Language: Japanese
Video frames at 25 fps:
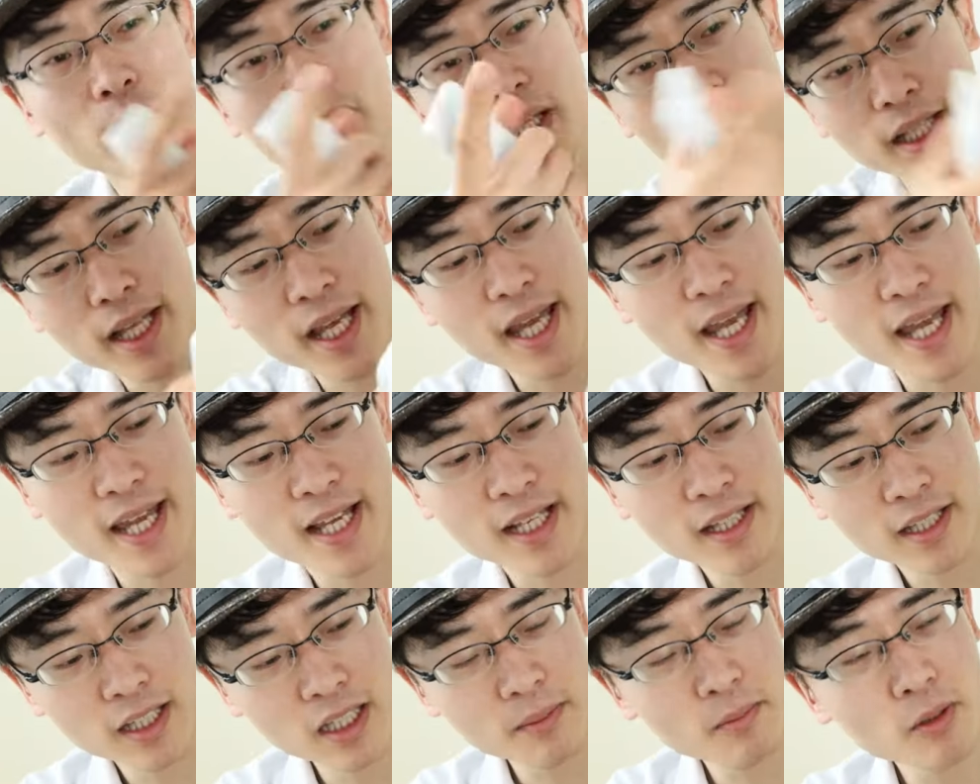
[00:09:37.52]
これ
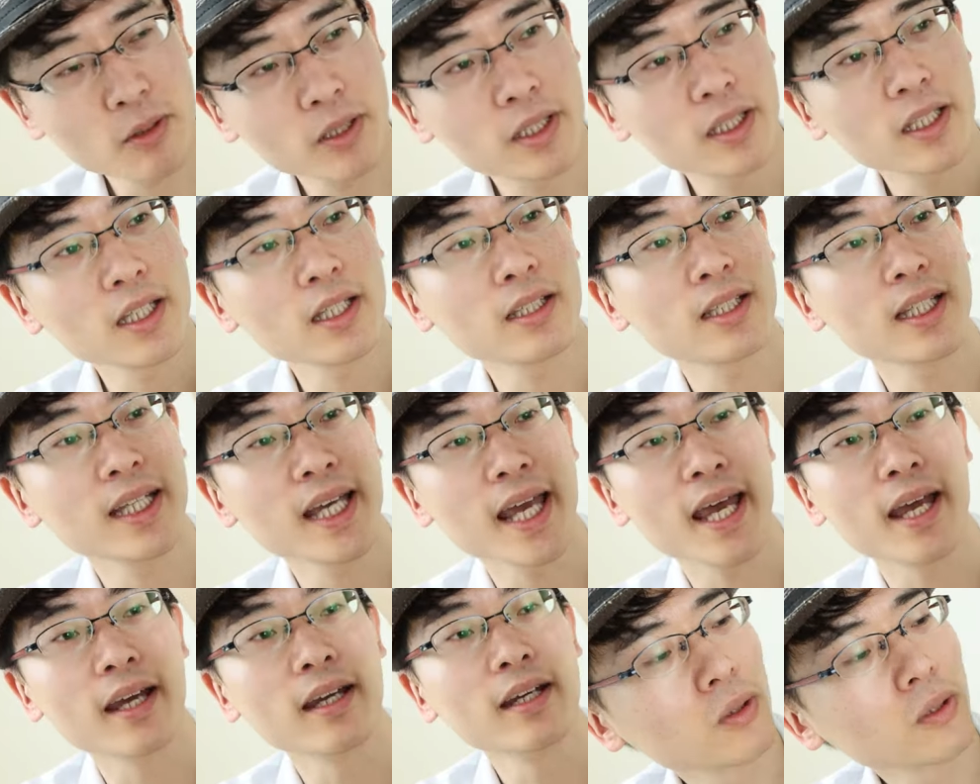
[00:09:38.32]
で紐引い
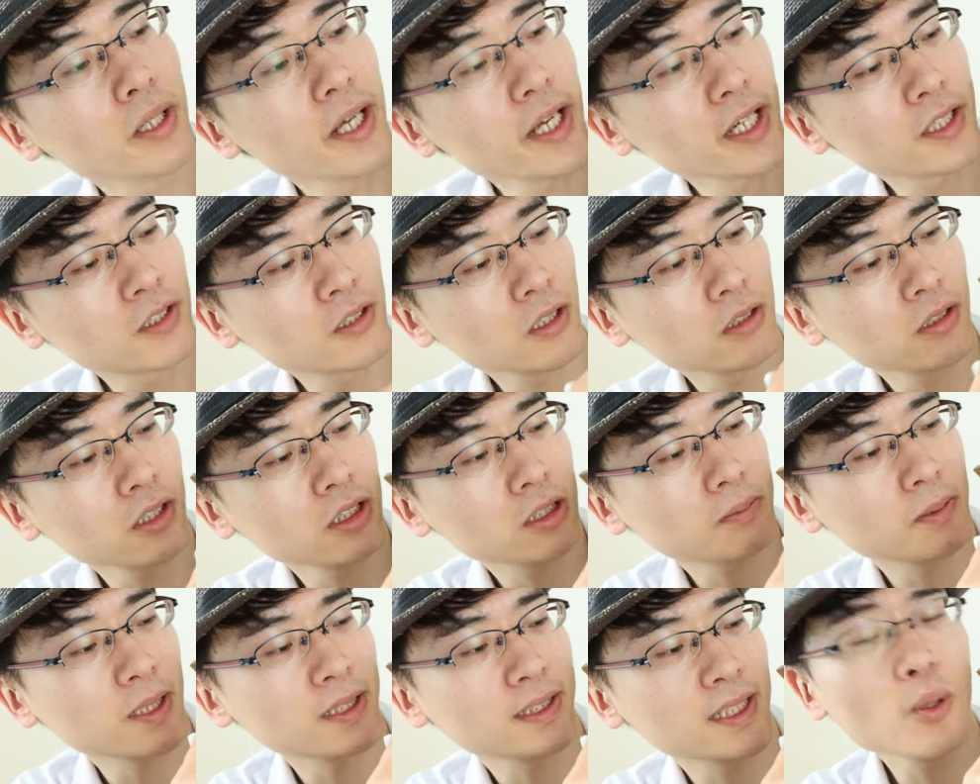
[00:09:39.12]
て、この液晶
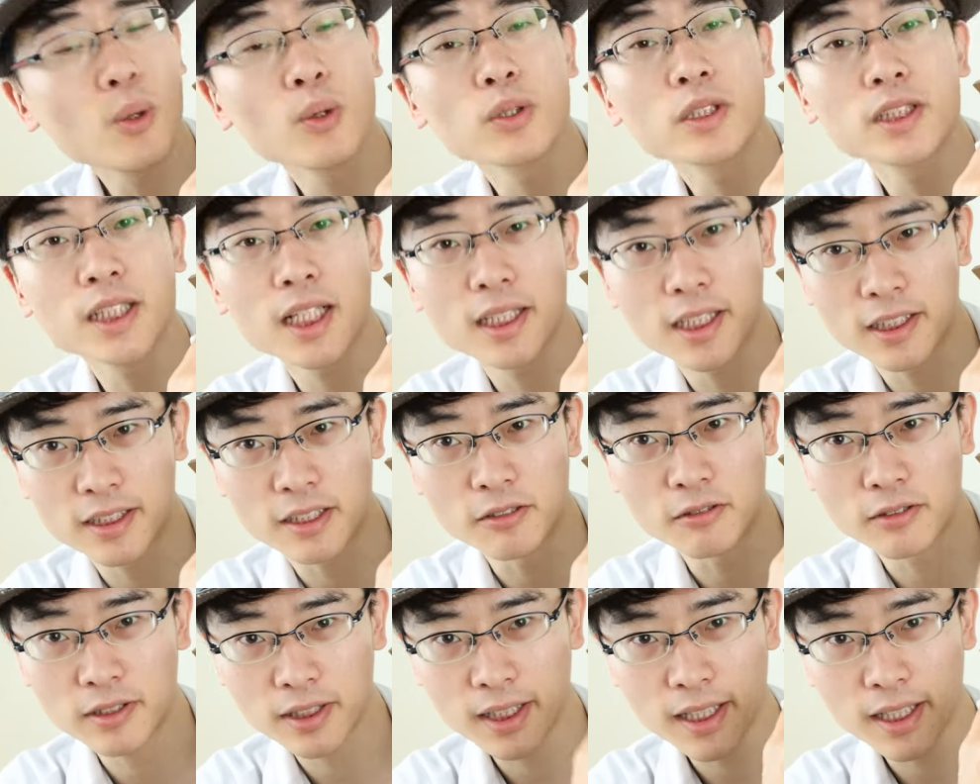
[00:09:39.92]
ディスプレイ表示がですね、